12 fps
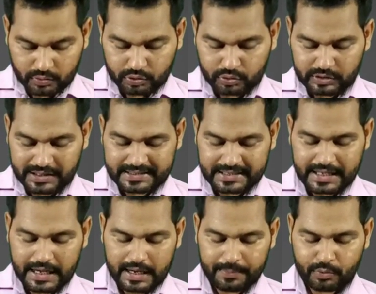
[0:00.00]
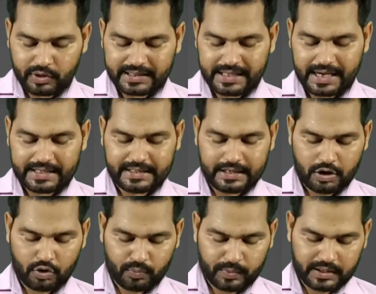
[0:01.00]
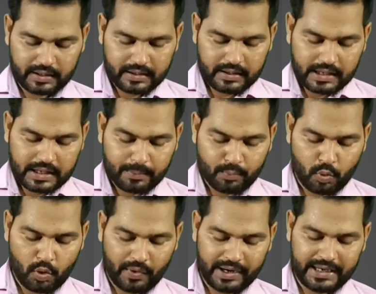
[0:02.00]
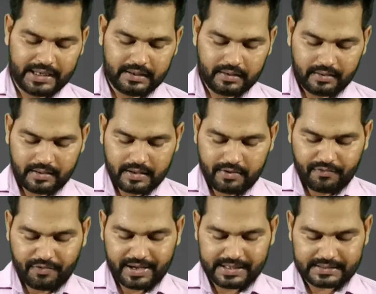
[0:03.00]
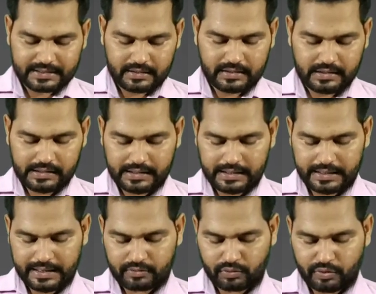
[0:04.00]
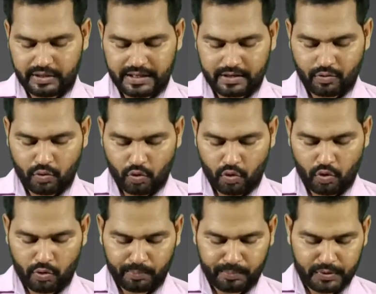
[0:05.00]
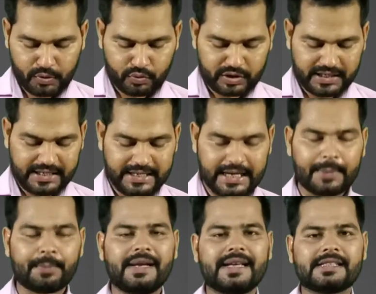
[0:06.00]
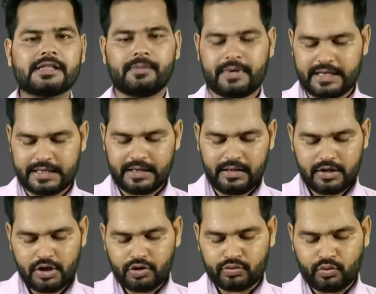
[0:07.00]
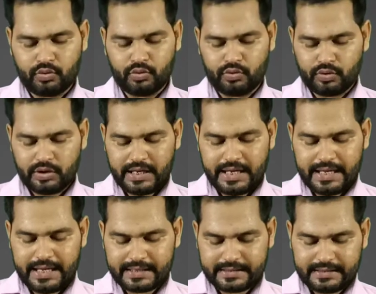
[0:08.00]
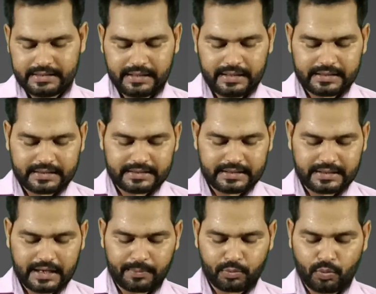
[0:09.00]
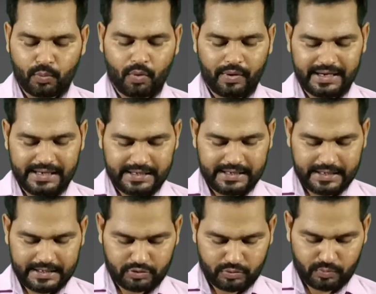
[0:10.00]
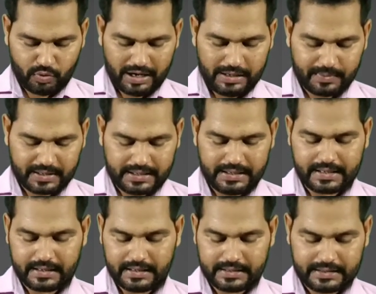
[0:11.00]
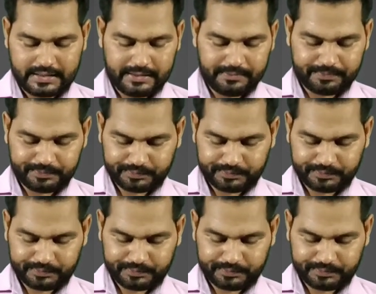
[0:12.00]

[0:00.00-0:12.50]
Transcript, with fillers: दोस्तों जैसे कि आपको यहाँ दिखाई दे रहा है ऊपर मोबाइल फैशन इलेक्ट्रॉनिक होम ब्यूटी एप्लीकेशन वगैरह तो एक चीज़ ले लेते हैं जैसे आपको मोबाइल लेना है तो मोबाइल पर क्लिक कर लेते हैं